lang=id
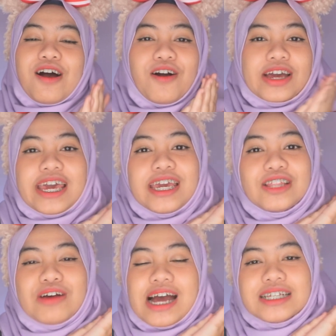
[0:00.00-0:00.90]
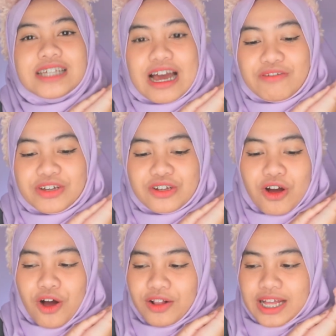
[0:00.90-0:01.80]
Oke gitu aja video
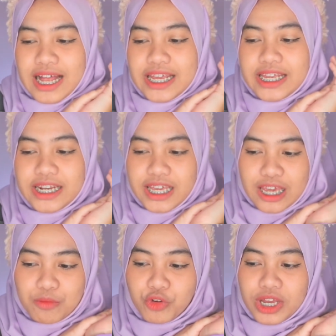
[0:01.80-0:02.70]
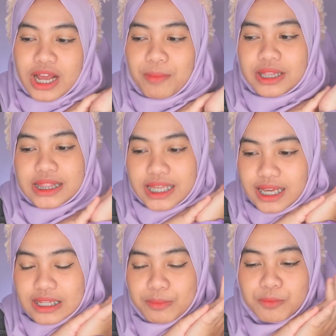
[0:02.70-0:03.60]
haul kali ini Mungkin nggak
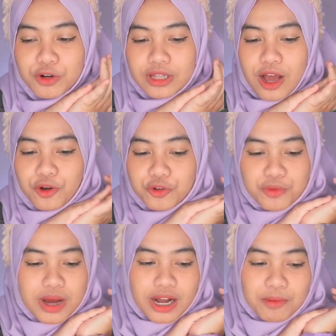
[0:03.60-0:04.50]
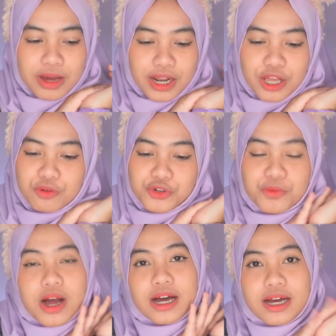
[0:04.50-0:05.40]
penting tapi menurut aku barang-barangnya lucu
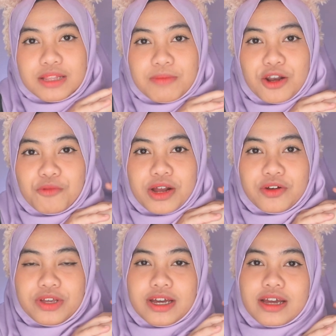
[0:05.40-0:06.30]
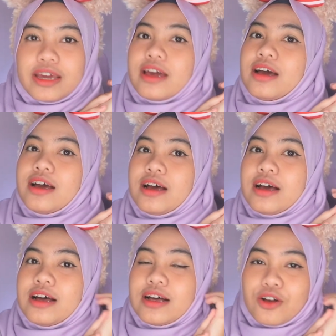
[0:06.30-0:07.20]
banget Bando-bandonya kayak
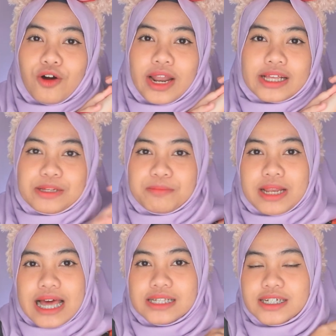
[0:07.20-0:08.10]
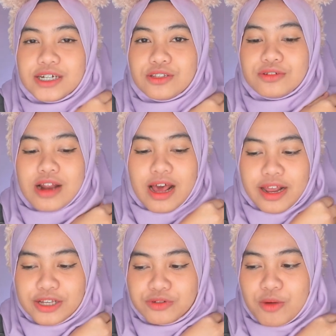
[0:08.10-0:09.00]
collectible aja gitu dan
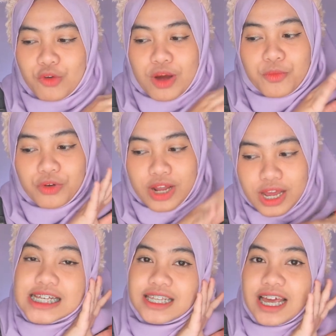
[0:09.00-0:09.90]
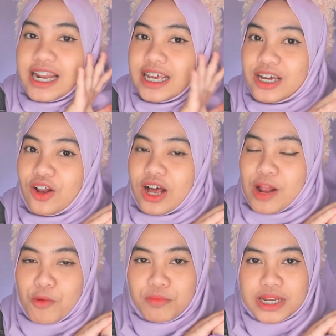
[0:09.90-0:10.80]
harganya juga murah-murah sekali lagi kalau
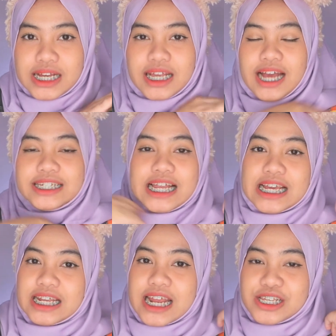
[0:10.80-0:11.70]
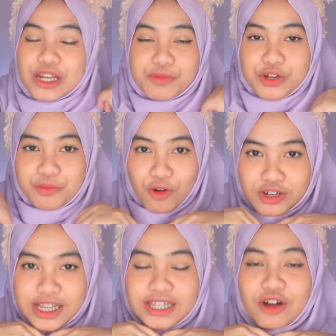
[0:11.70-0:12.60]
kalian mau beli klik aja link di description
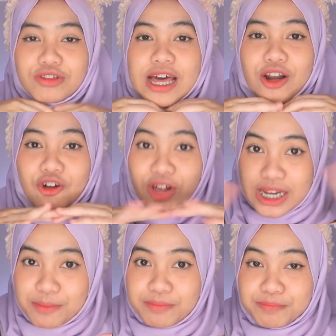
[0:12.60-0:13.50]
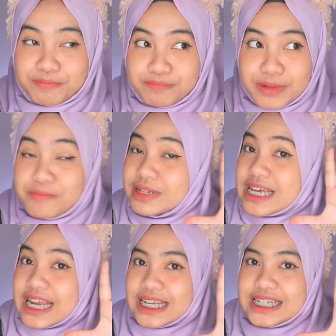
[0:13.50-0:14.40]
box nanti aku taruh link
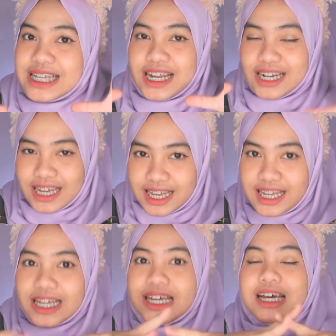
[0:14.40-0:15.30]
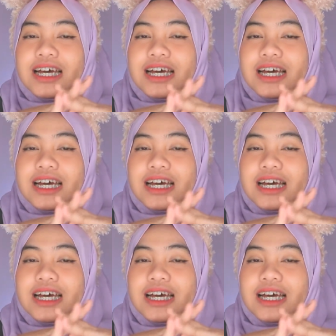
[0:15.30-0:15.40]
pembeliannya di sana